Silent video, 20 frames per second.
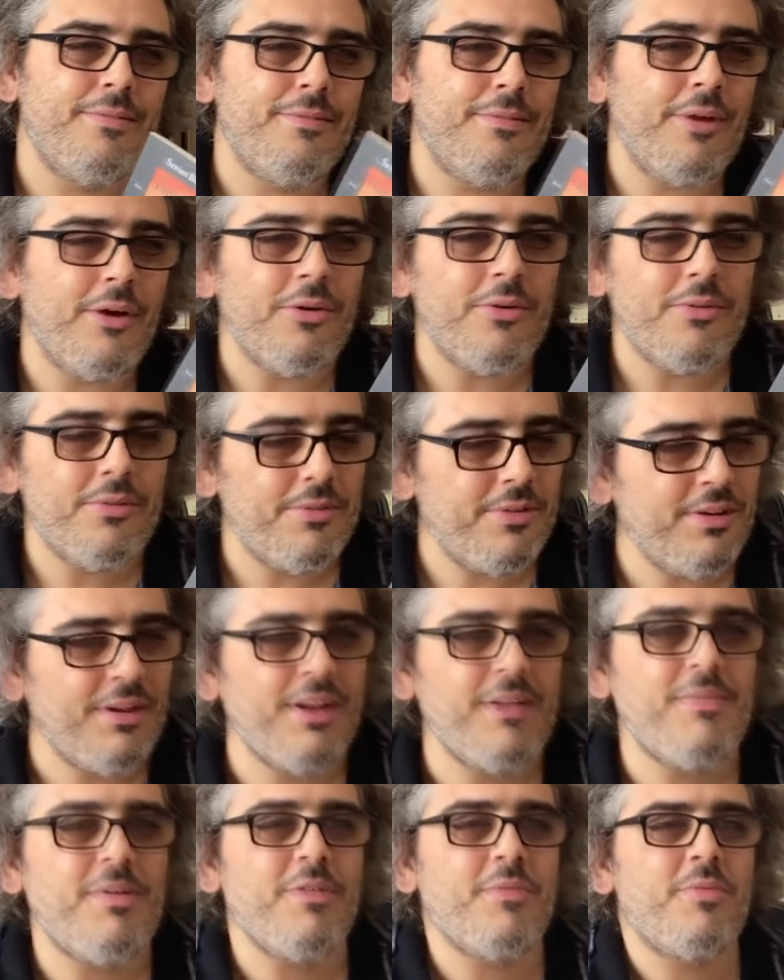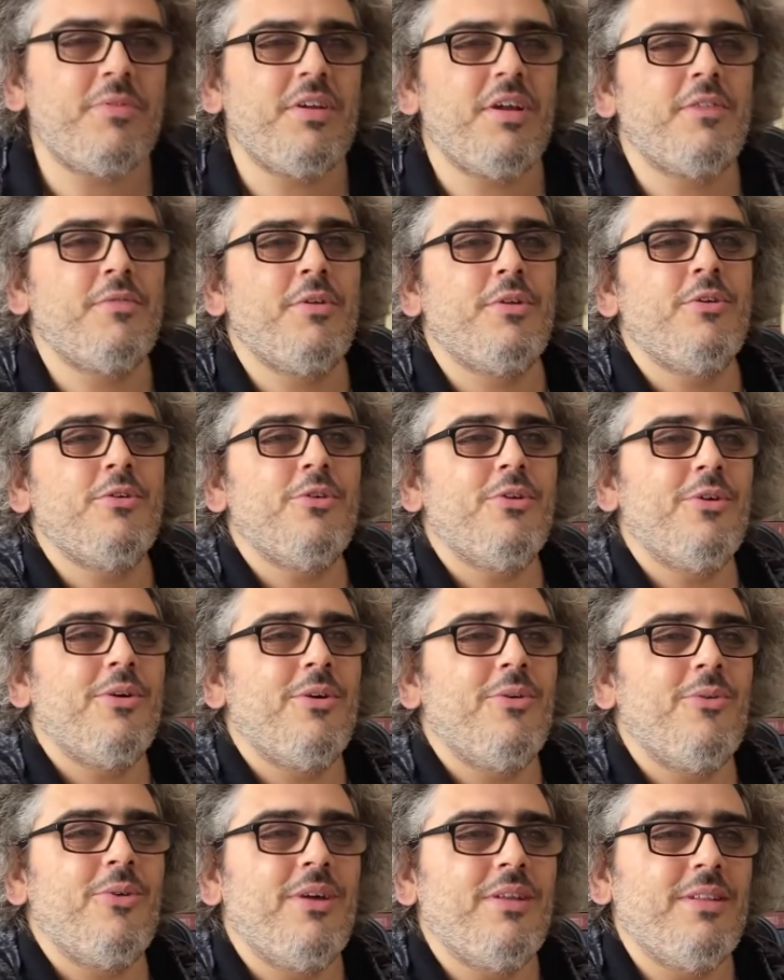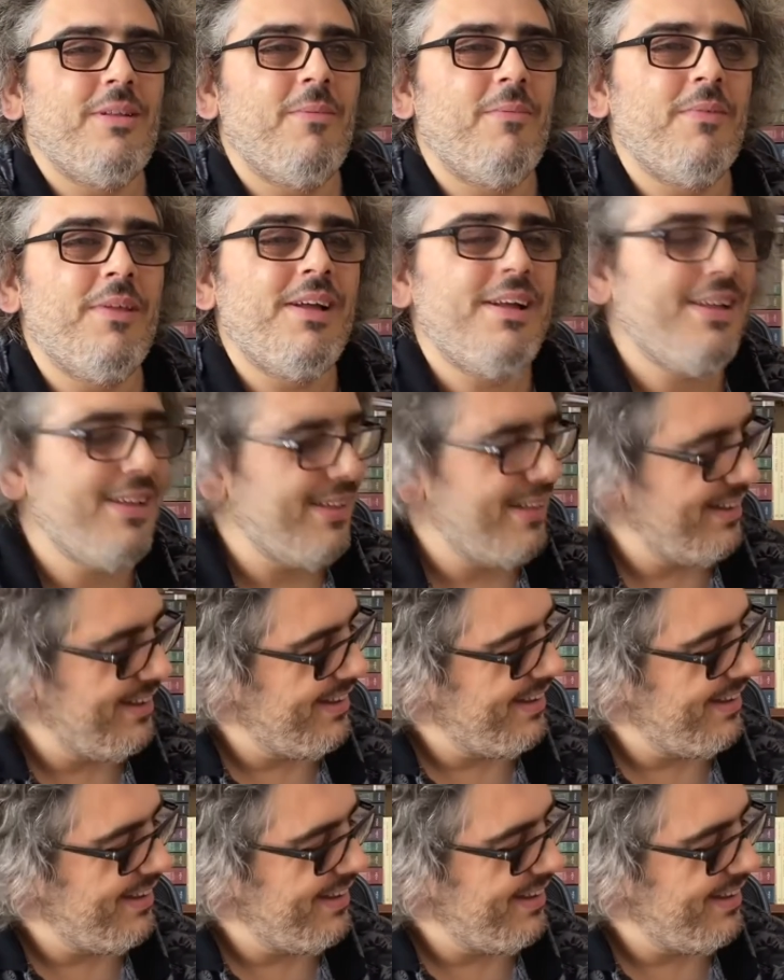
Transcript: ya inanılmaz bir tad veriyor bu anlamda.